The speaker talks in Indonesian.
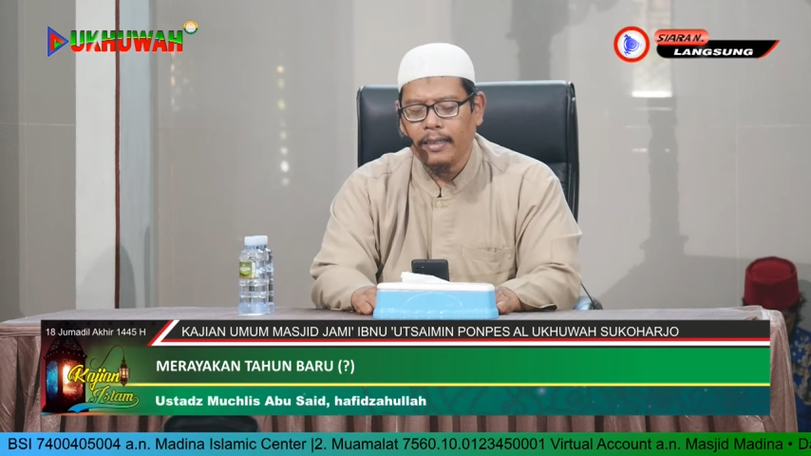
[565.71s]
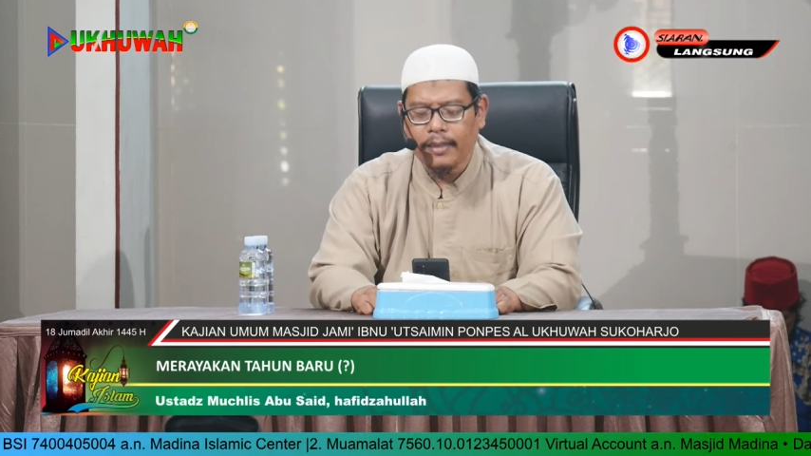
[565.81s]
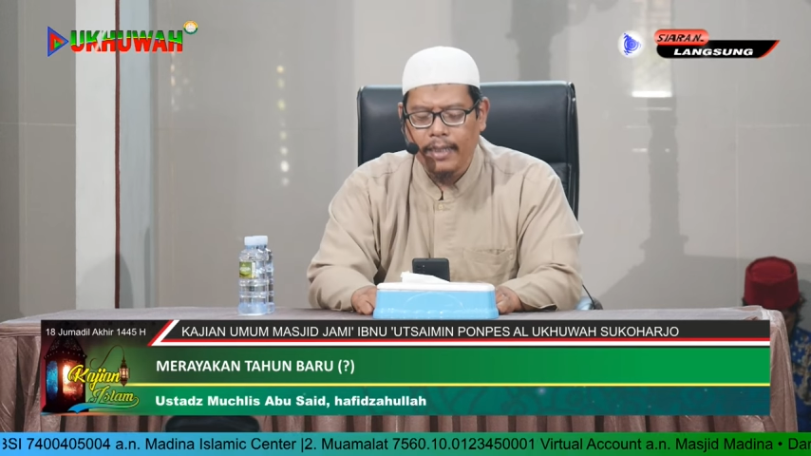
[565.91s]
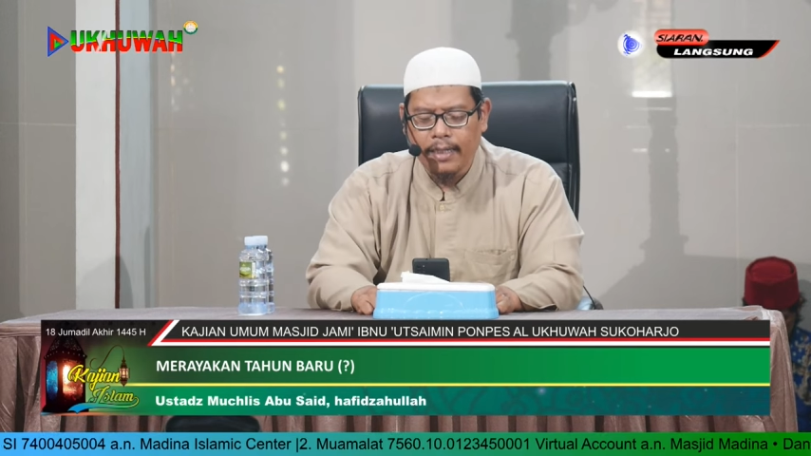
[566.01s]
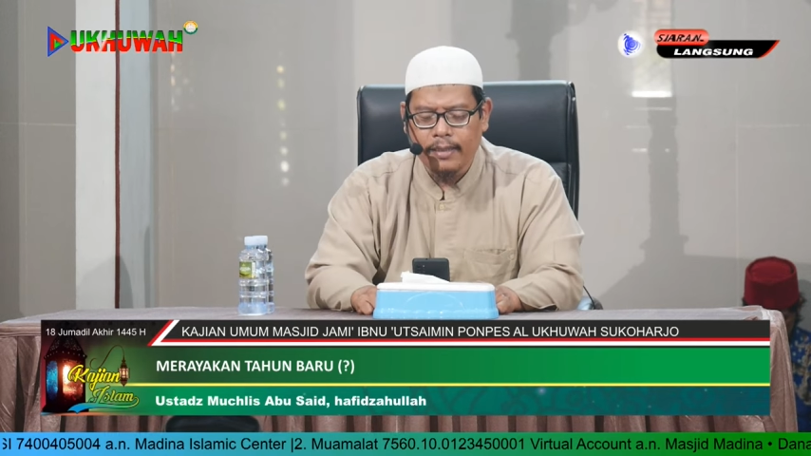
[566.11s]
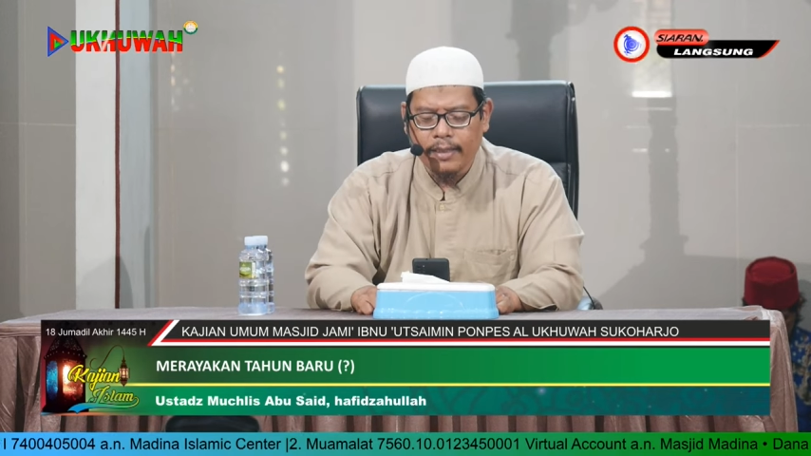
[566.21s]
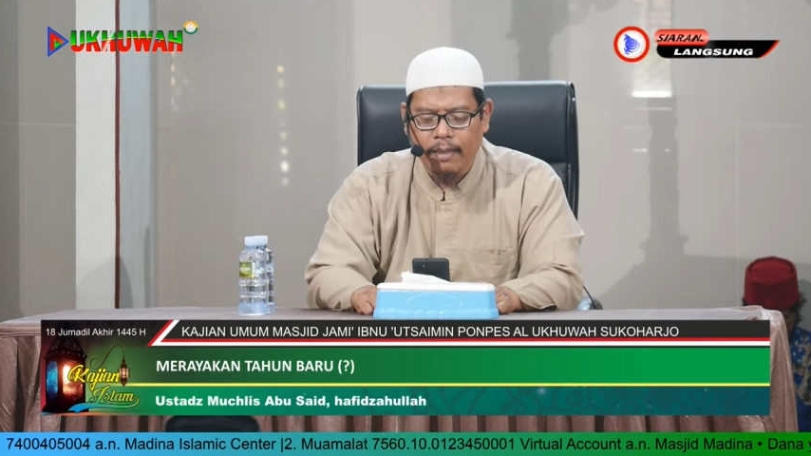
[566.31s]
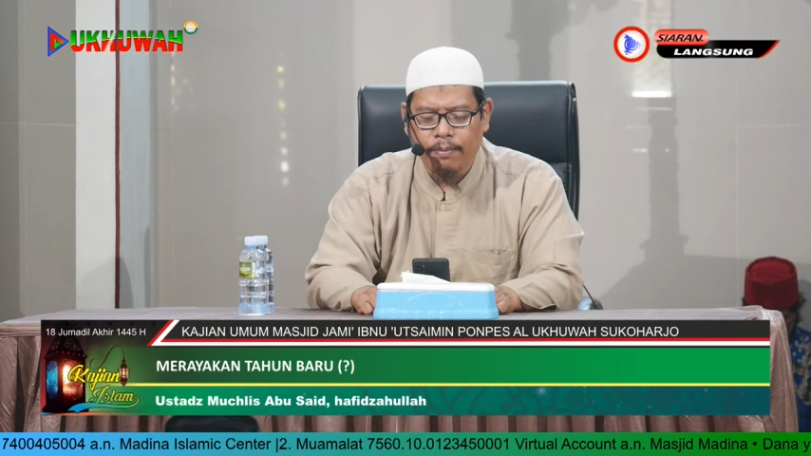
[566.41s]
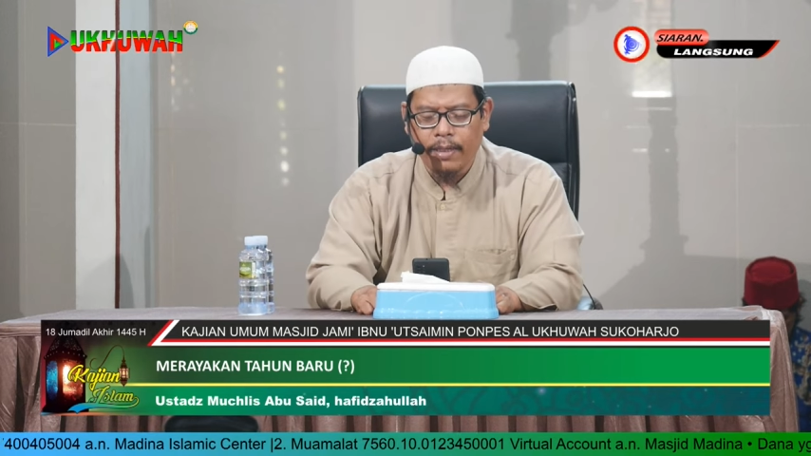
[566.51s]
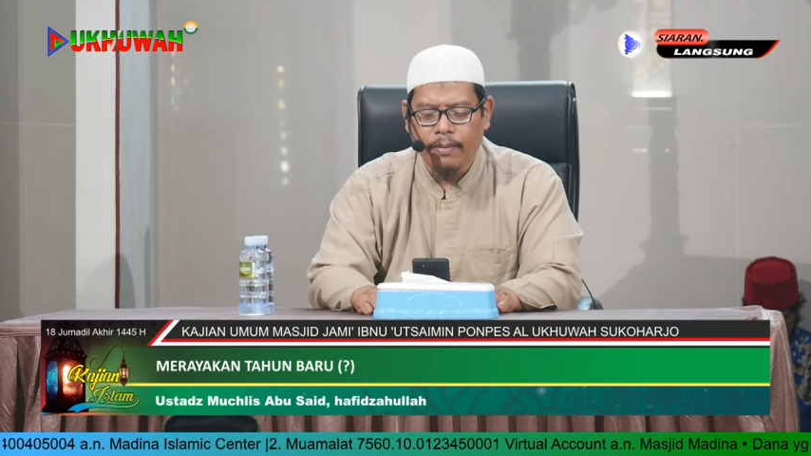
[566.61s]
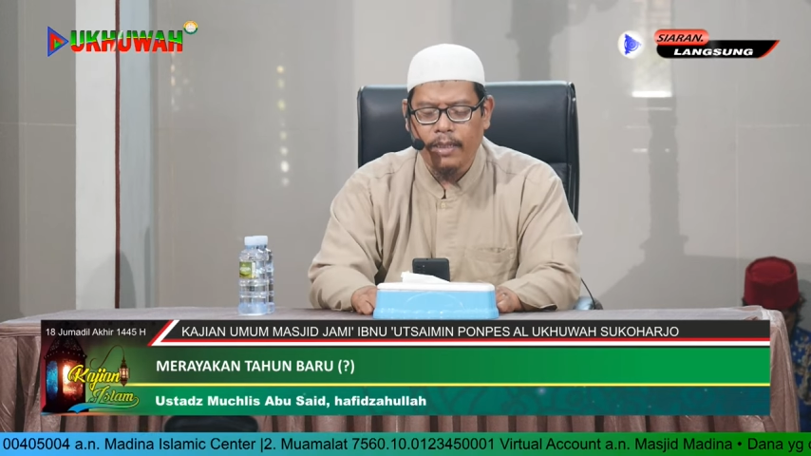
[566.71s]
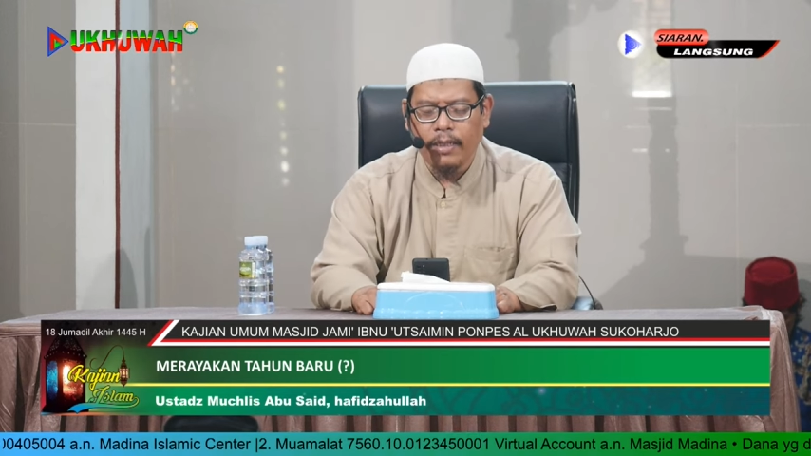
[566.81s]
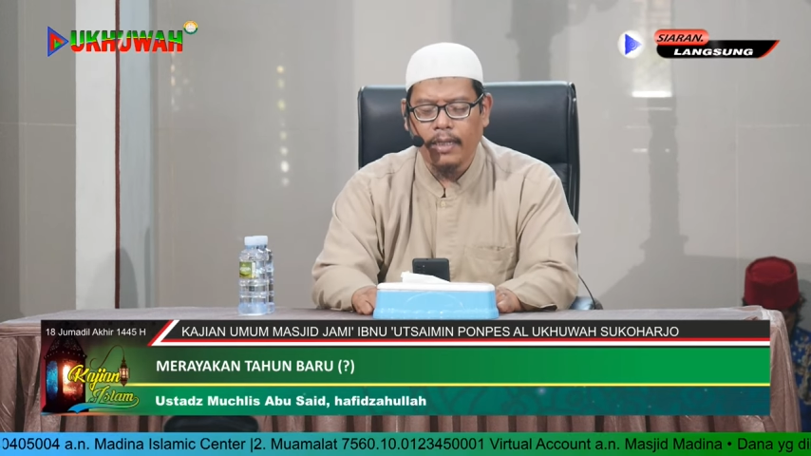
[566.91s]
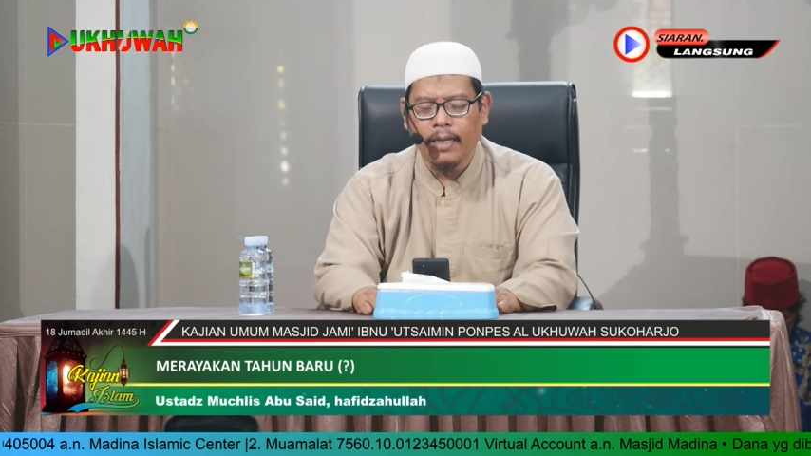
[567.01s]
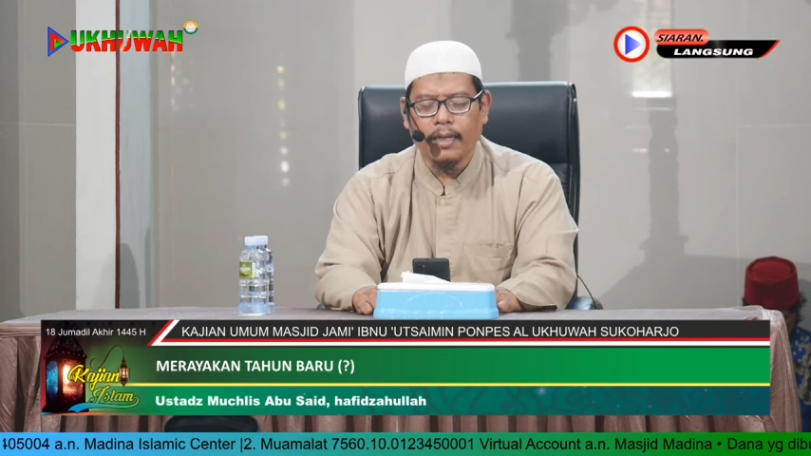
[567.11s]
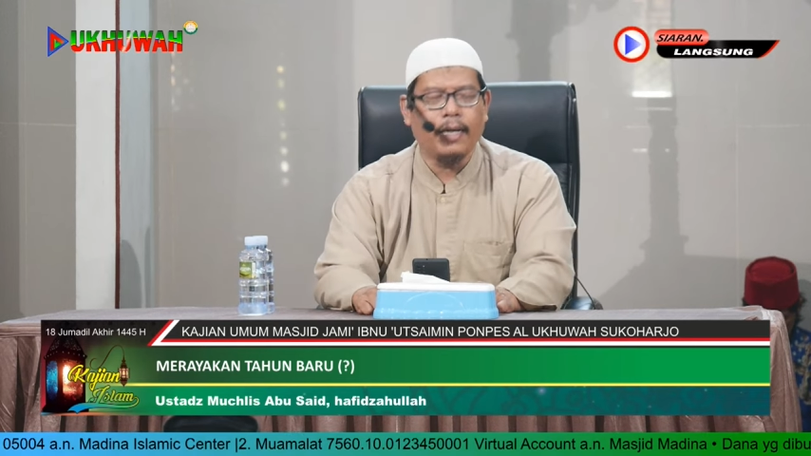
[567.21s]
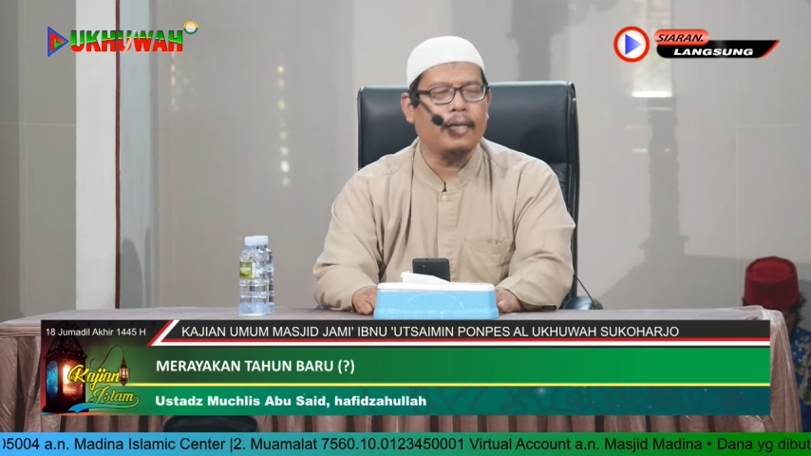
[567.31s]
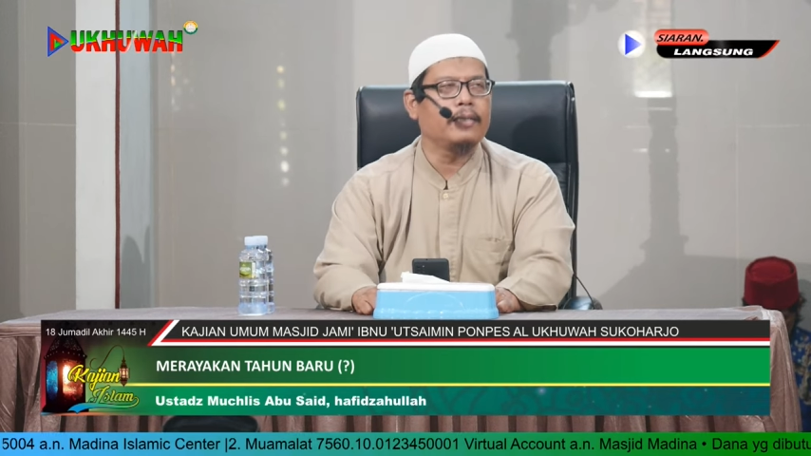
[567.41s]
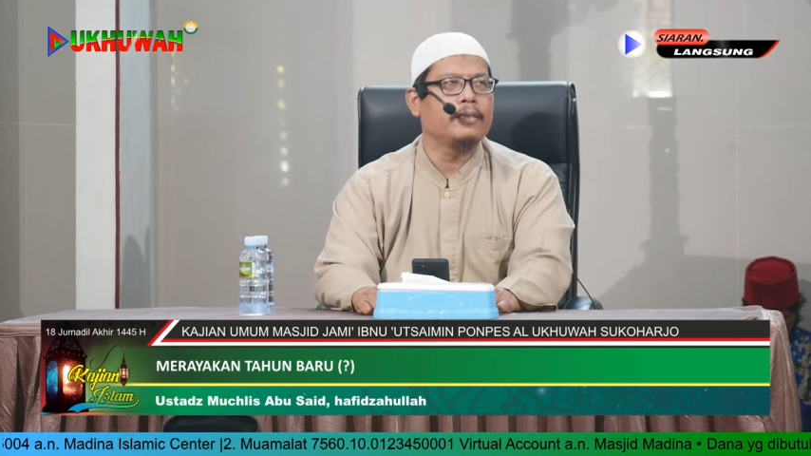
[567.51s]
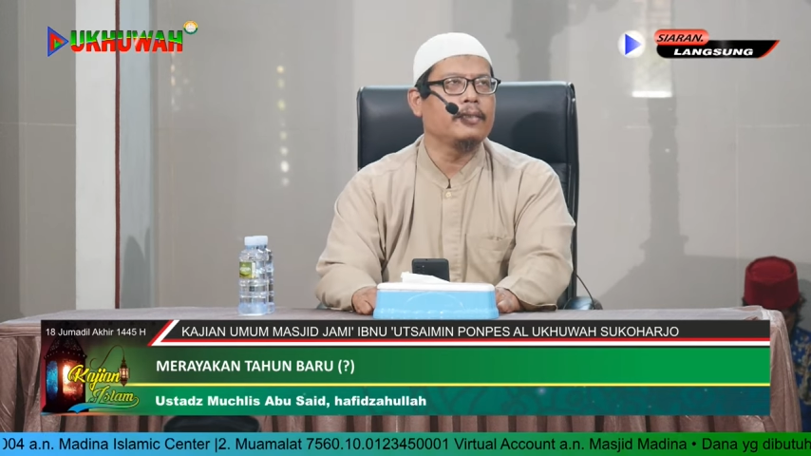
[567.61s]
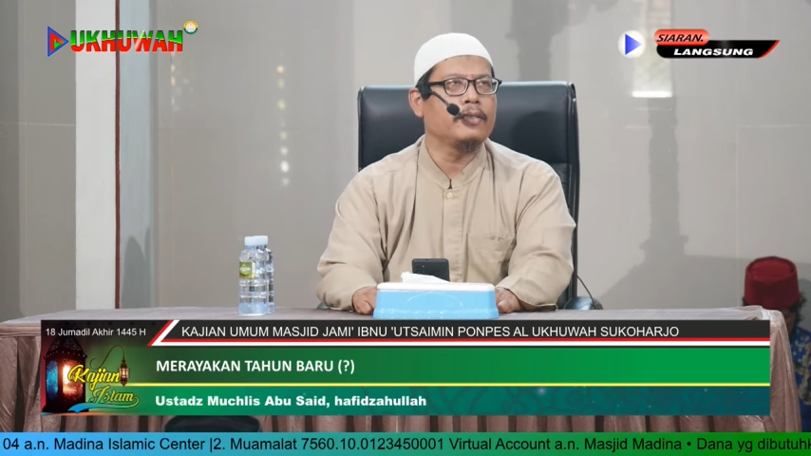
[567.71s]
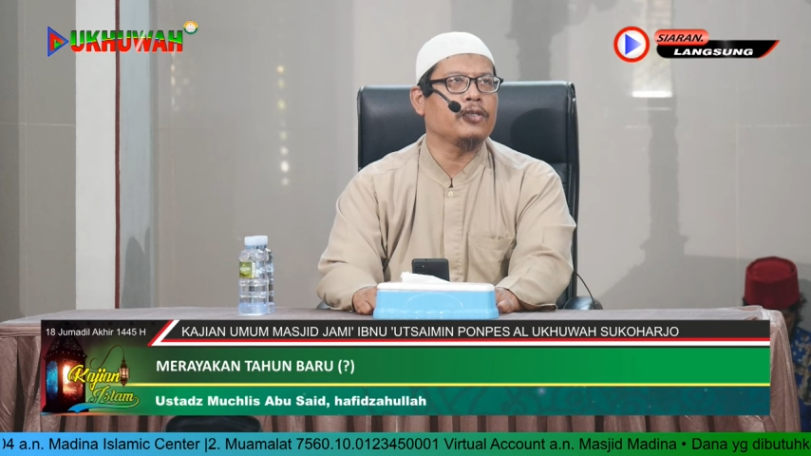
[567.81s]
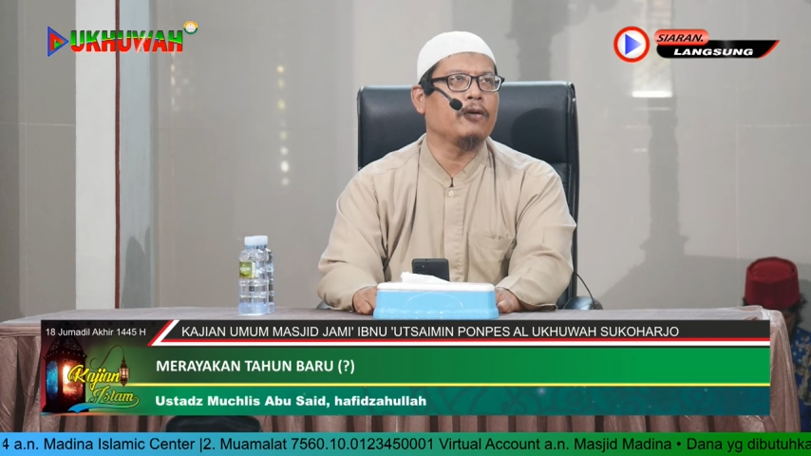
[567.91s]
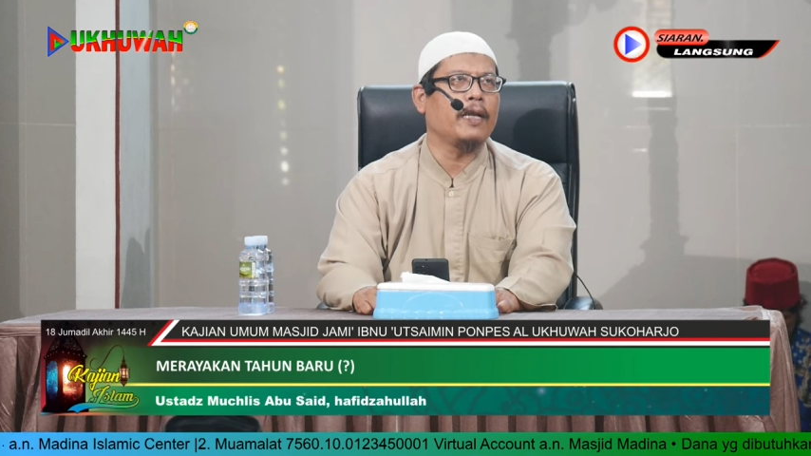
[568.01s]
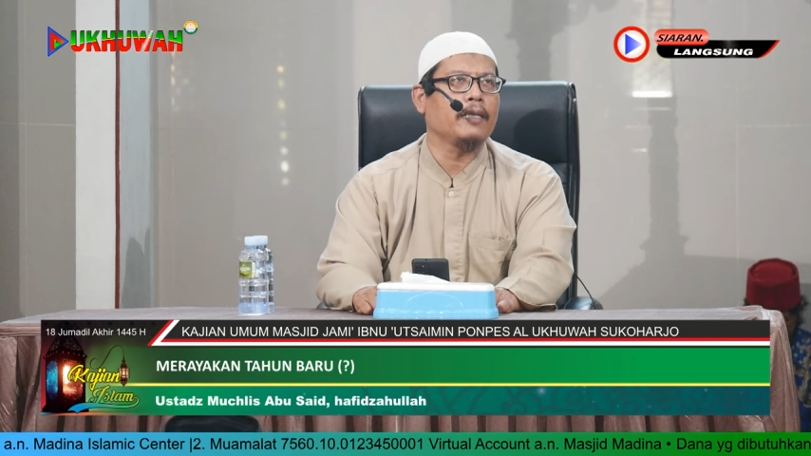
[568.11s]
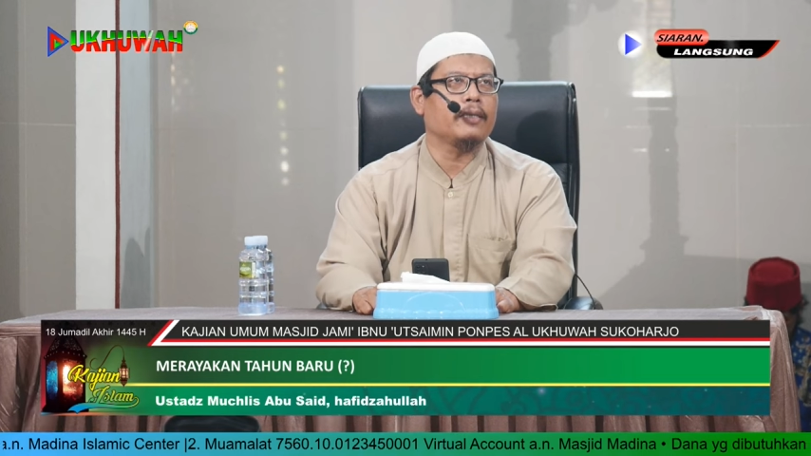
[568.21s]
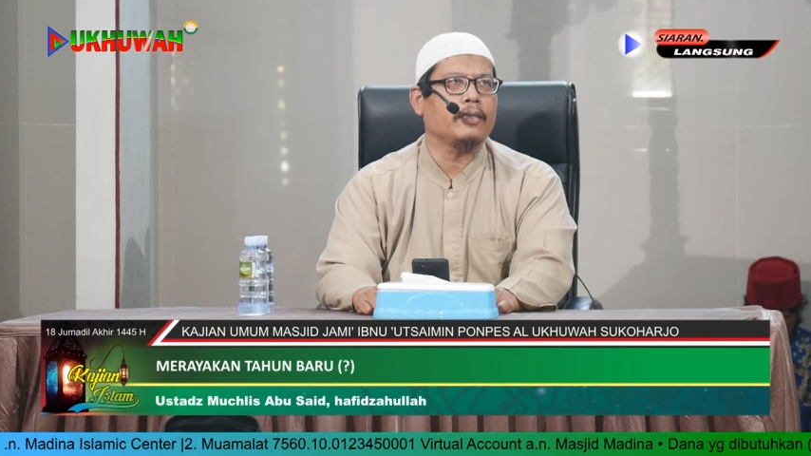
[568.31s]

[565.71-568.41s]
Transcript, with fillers: kita sampai meninggalkan sholat